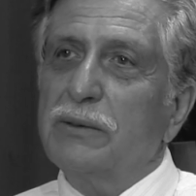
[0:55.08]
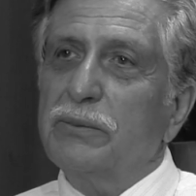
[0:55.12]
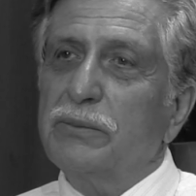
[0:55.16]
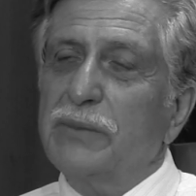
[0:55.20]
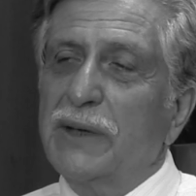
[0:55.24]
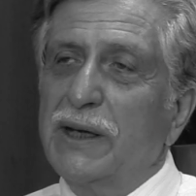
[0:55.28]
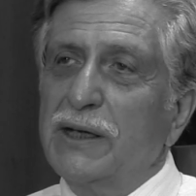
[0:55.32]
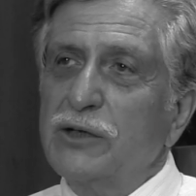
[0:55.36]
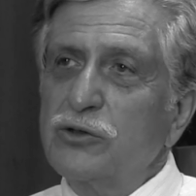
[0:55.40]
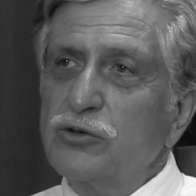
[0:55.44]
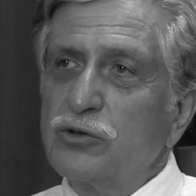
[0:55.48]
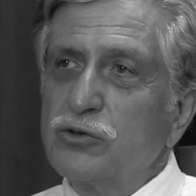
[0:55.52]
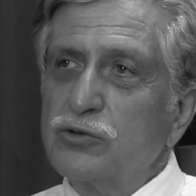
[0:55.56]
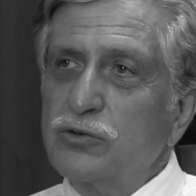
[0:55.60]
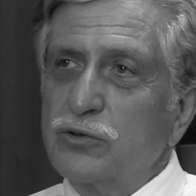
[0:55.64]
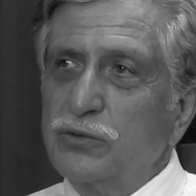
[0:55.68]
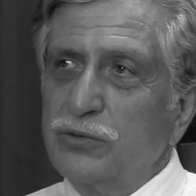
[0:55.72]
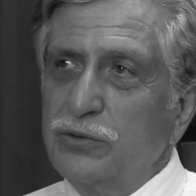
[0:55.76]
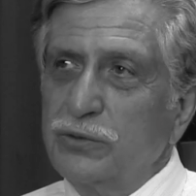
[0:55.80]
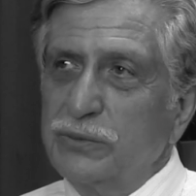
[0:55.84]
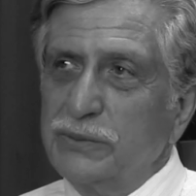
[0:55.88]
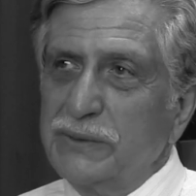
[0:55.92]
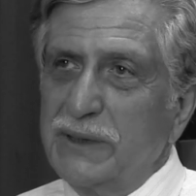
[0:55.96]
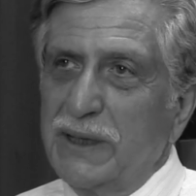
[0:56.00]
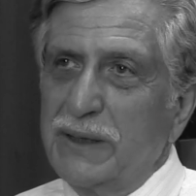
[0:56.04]
Ben
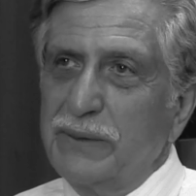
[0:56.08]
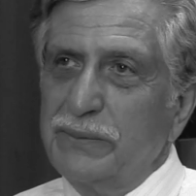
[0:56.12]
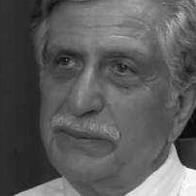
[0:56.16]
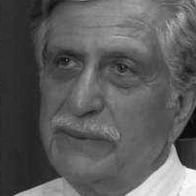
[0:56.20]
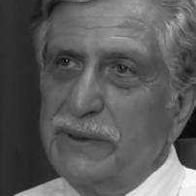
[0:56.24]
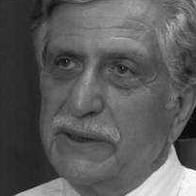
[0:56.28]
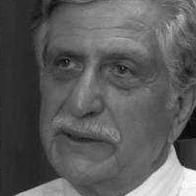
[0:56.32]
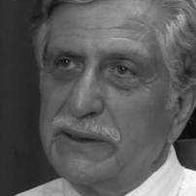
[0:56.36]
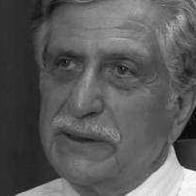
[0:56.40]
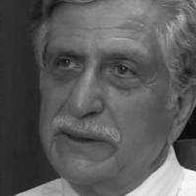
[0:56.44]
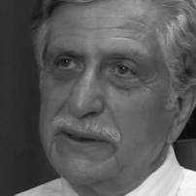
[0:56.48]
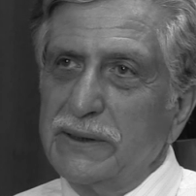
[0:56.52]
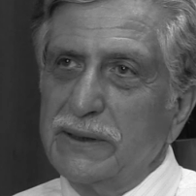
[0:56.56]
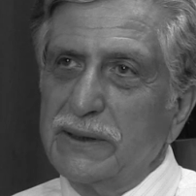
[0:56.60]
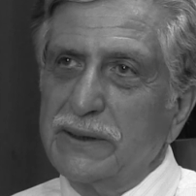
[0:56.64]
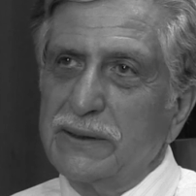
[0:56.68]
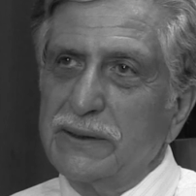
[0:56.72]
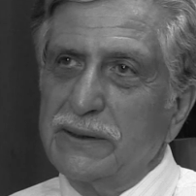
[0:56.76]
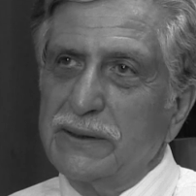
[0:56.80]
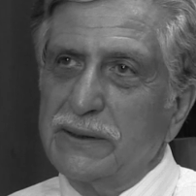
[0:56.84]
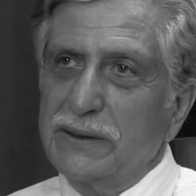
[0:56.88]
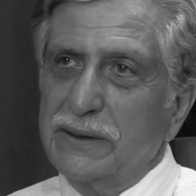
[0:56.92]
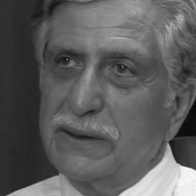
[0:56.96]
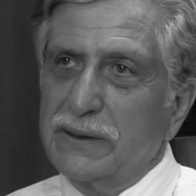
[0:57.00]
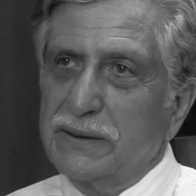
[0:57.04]
çocukluğumdan beri
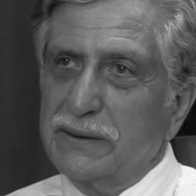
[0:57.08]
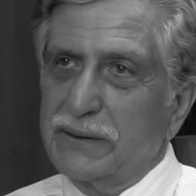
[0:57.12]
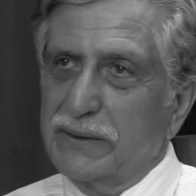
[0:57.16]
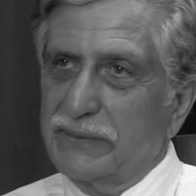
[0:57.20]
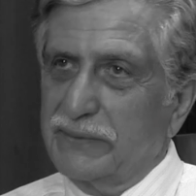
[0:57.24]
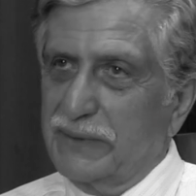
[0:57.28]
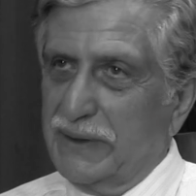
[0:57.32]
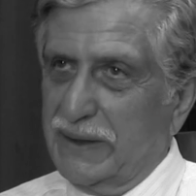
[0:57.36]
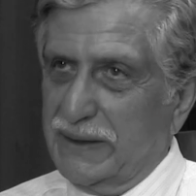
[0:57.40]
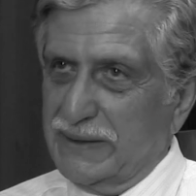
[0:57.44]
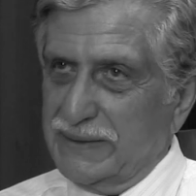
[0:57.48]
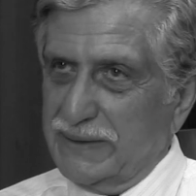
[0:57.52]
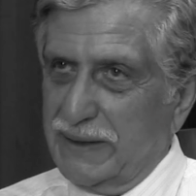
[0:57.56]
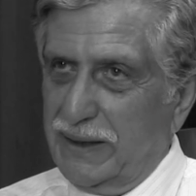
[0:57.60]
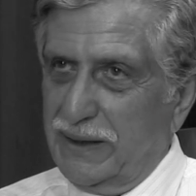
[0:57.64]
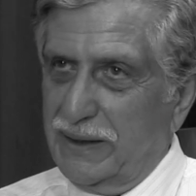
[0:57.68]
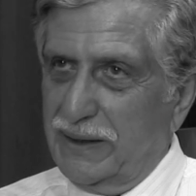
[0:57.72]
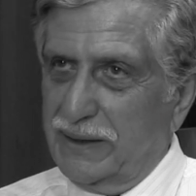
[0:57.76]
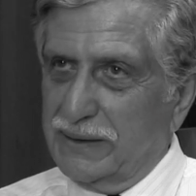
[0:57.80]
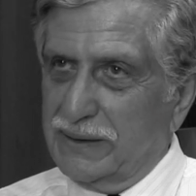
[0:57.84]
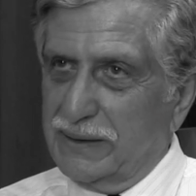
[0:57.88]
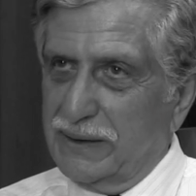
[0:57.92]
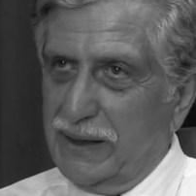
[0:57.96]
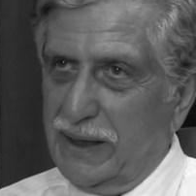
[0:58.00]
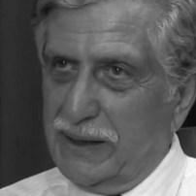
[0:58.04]
e, biraz
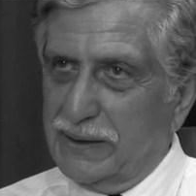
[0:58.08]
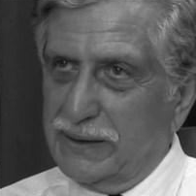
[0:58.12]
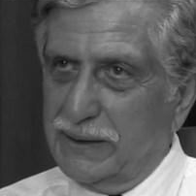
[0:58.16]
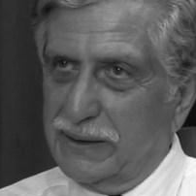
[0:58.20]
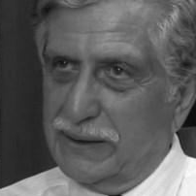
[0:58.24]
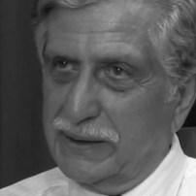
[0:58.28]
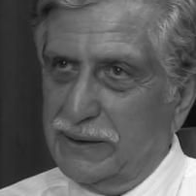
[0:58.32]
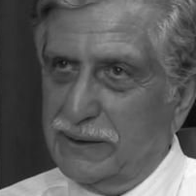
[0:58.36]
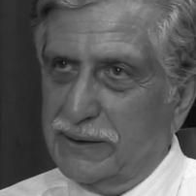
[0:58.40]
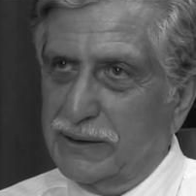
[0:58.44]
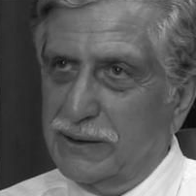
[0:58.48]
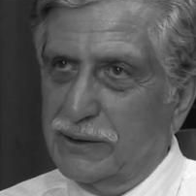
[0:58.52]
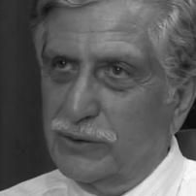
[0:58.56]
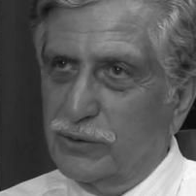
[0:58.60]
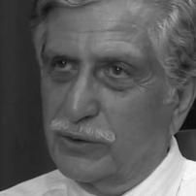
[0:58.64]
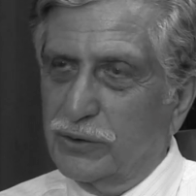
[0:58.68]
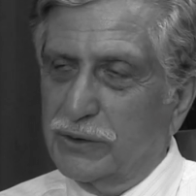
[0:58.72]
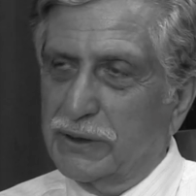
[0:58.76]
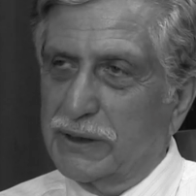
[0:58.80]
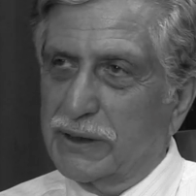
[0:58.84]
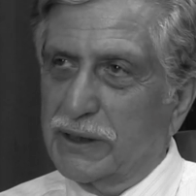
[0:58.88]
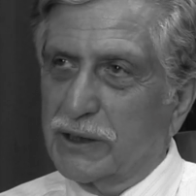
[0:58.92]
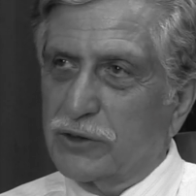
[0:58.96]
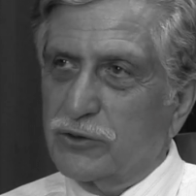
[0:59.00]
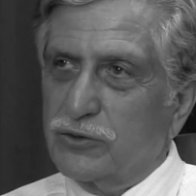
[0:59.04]
seyahatlerle ilgili
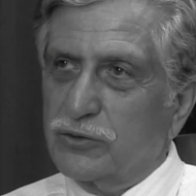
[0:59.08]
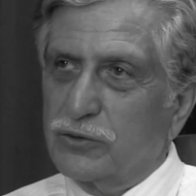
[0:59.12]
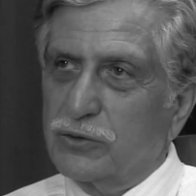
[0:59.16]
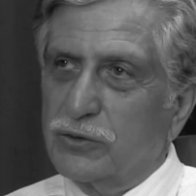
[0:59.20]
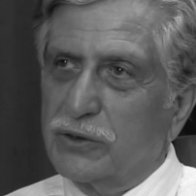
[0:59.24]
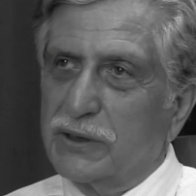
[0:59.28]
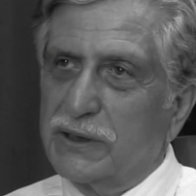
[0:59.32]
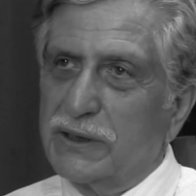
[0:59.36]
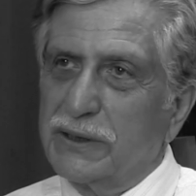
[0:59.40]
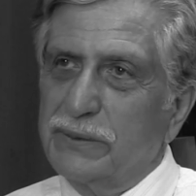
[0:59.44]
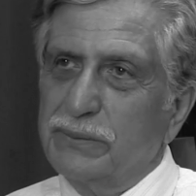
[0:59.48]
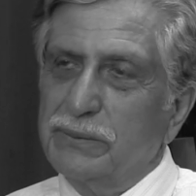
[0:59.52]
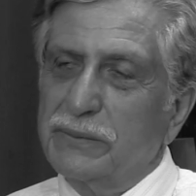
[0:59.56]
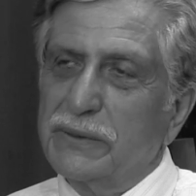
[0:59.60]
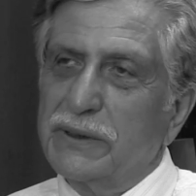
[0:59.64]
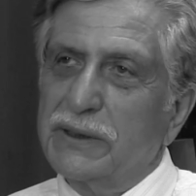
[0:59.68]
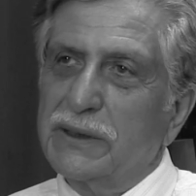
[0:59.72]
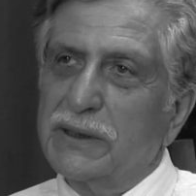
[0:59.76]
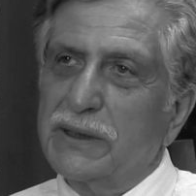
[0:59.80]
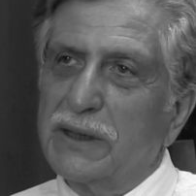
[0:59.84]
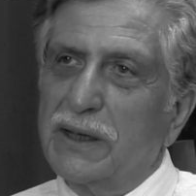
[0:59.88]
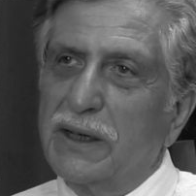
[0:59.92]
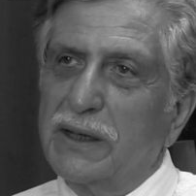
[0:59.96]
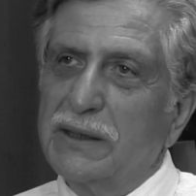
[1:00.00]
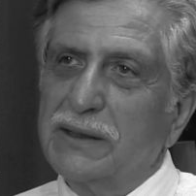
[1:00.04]
olarak söyleyeyim.
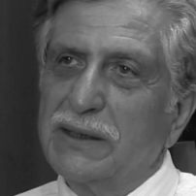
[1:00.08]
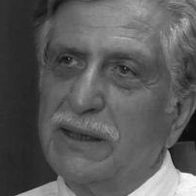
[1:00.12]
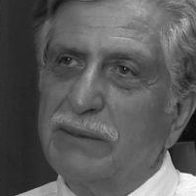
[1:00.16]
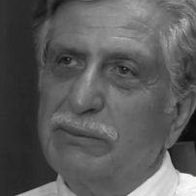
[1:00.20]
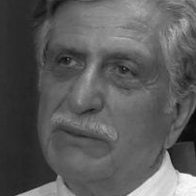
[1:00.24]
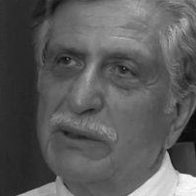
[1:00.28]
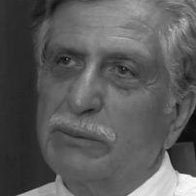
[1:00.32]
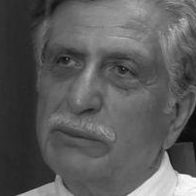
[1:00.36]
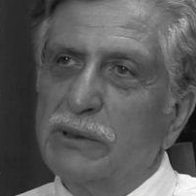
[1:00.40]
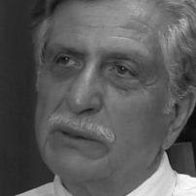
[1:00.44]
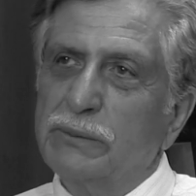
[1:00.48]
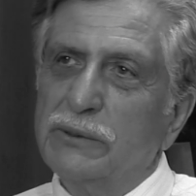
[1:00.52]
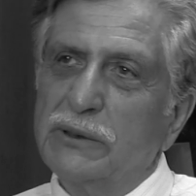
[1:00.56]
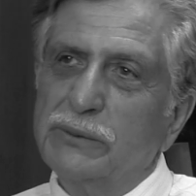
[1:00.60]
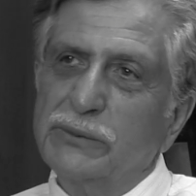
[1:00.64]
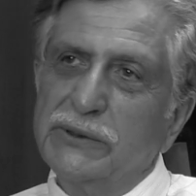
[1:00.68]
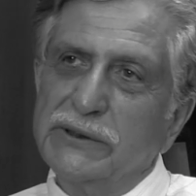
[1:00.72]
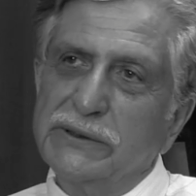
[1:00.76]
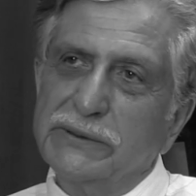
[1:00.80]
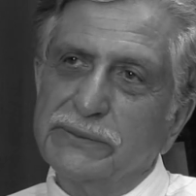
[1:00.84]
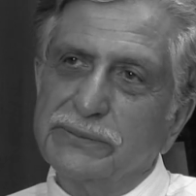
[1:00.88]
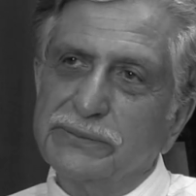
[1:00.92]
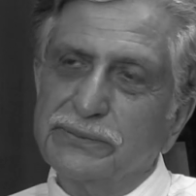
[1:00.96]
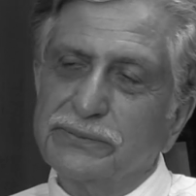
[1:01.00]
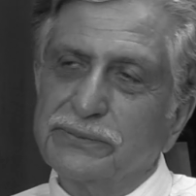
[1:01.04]
E, annemle babamın